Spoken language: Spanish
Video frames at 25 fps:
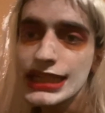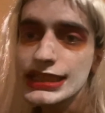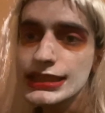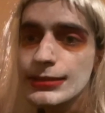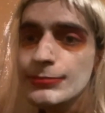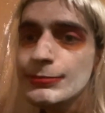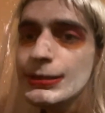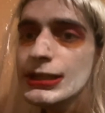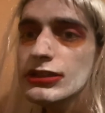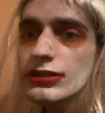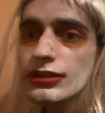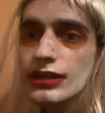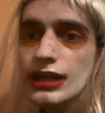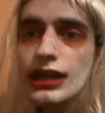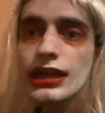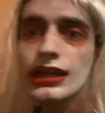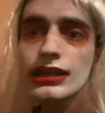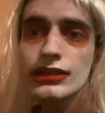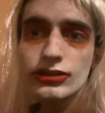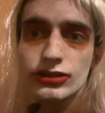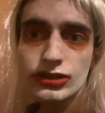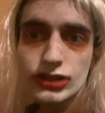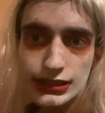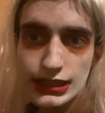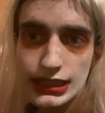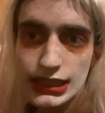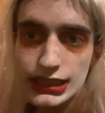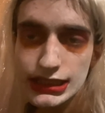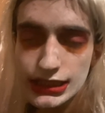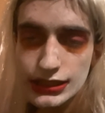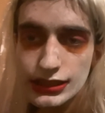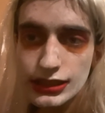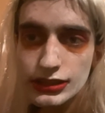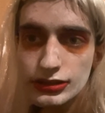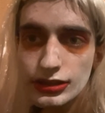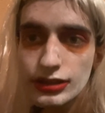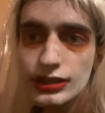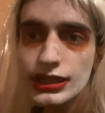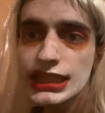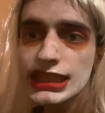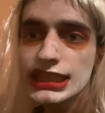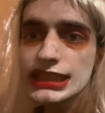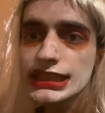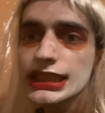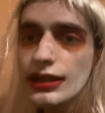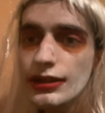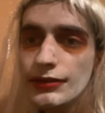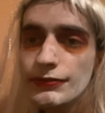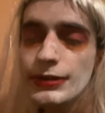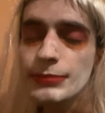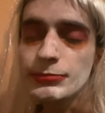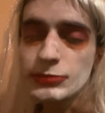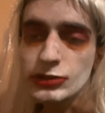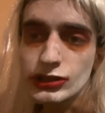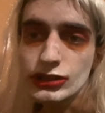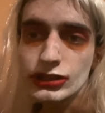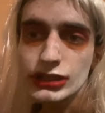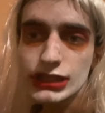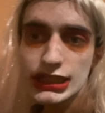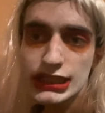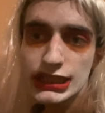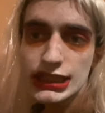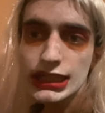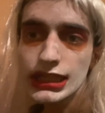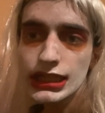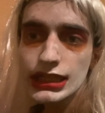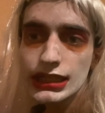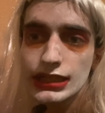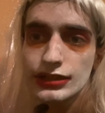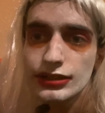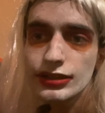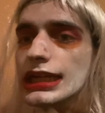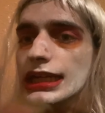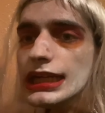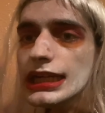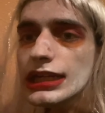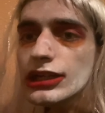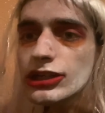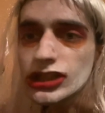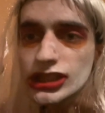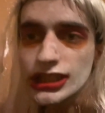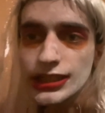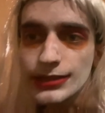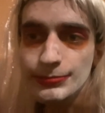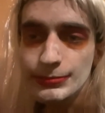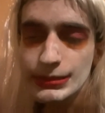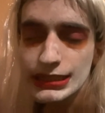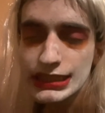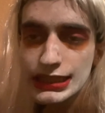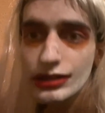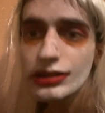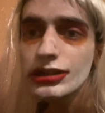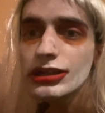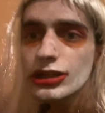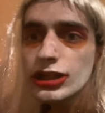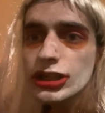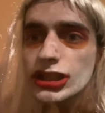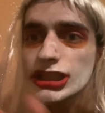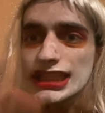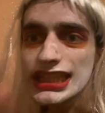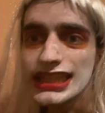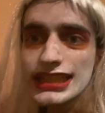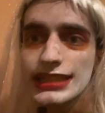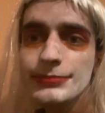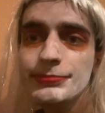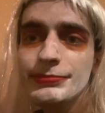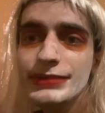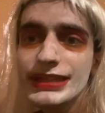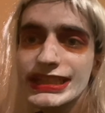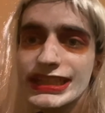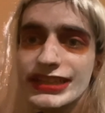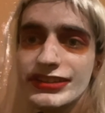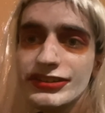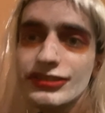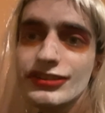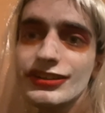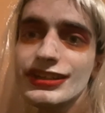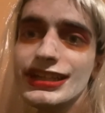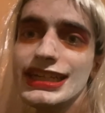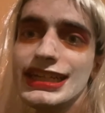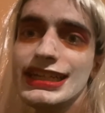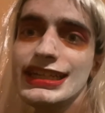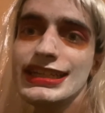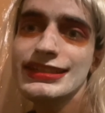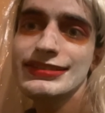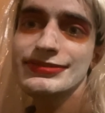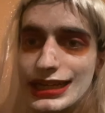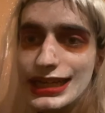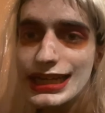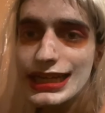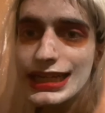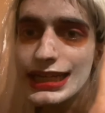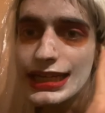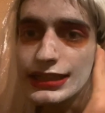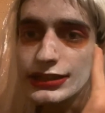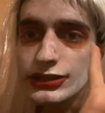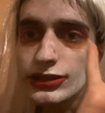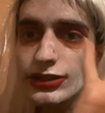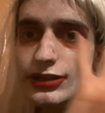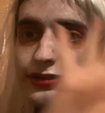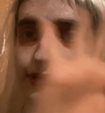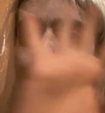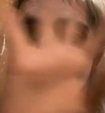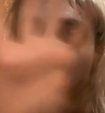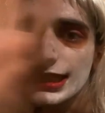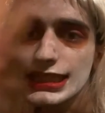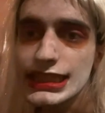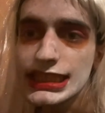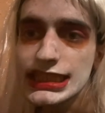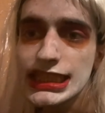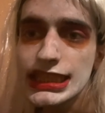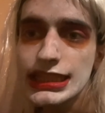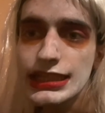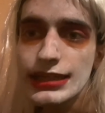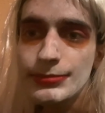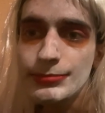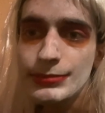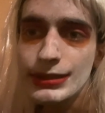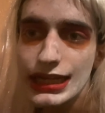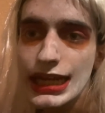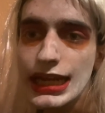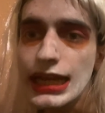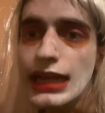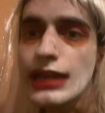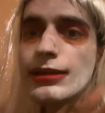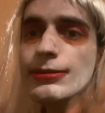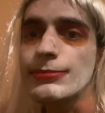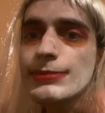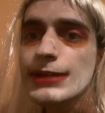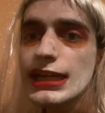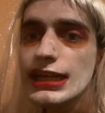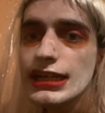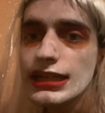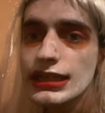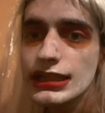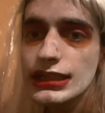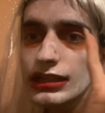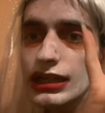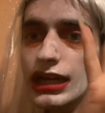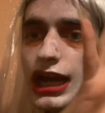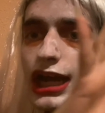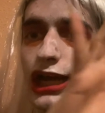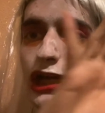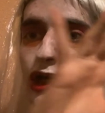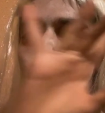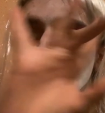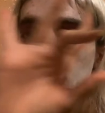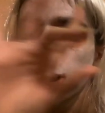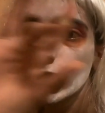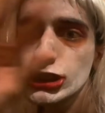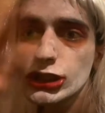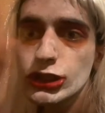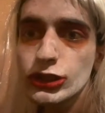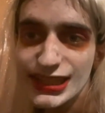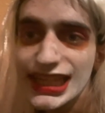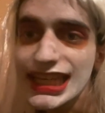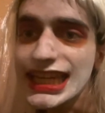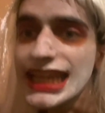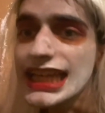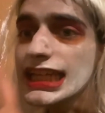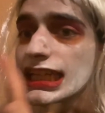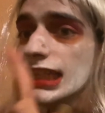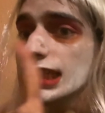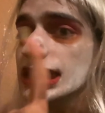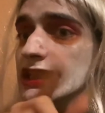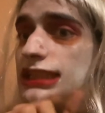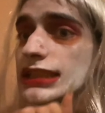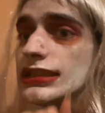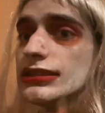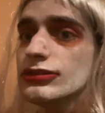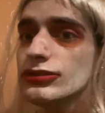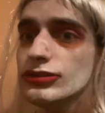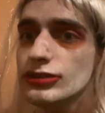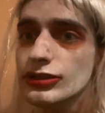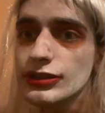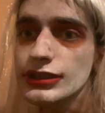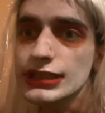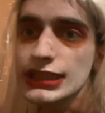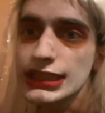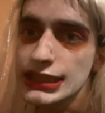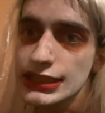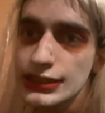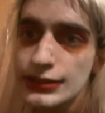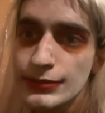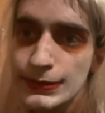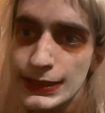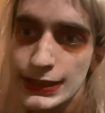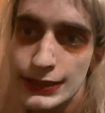llamado a los escritores famosos de ese género y los, los han invitado en la antología que se llama El viaje a lo que es donde te llevará